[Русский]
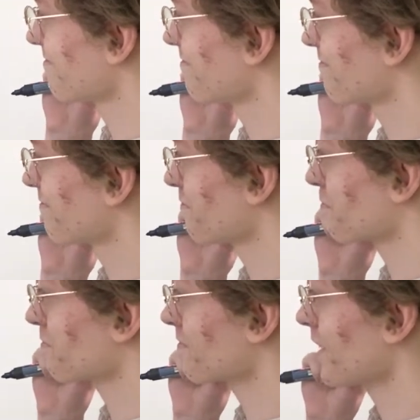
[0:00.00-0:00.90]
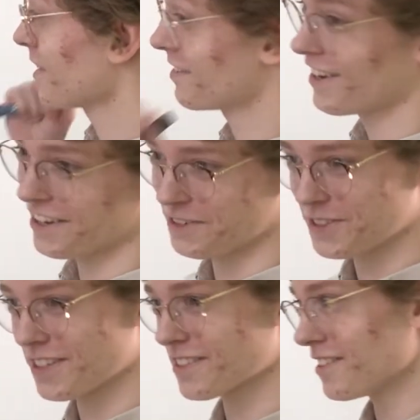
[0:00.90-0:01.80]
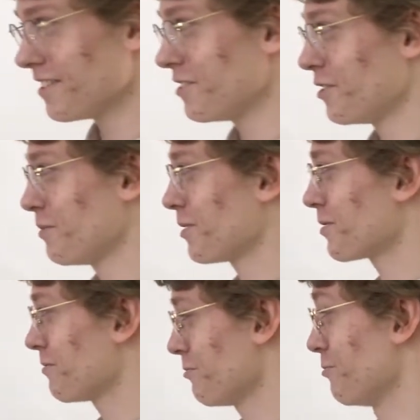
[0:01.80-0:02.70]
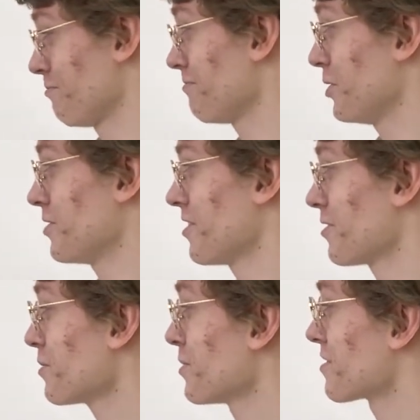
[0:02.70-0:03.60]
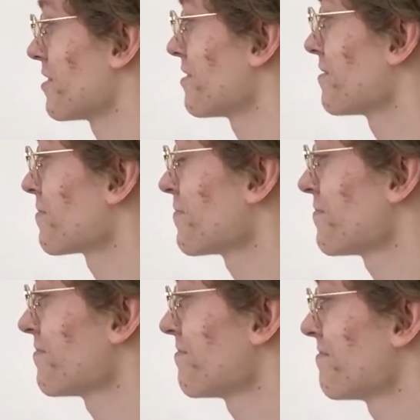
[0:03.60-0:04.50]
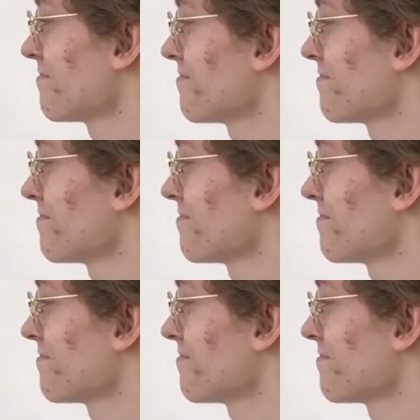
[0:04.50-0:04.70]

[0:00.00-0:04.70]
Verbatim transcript: пометочку сказать? Да, и все остальные не имеют, ну, не теряют смысла. Да, что